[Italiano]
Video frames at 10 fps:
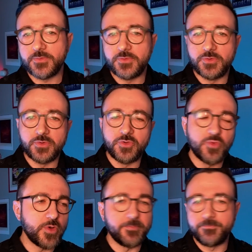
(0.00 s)
o
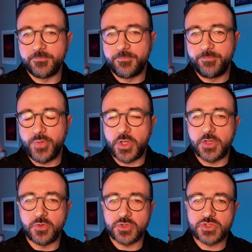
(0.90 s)
comunque pochi
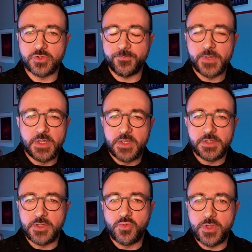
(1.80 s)
conoscono,
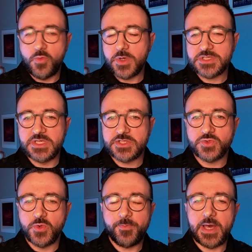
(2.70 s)
di cui quasi
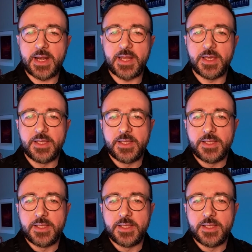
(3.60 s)
nessuno parla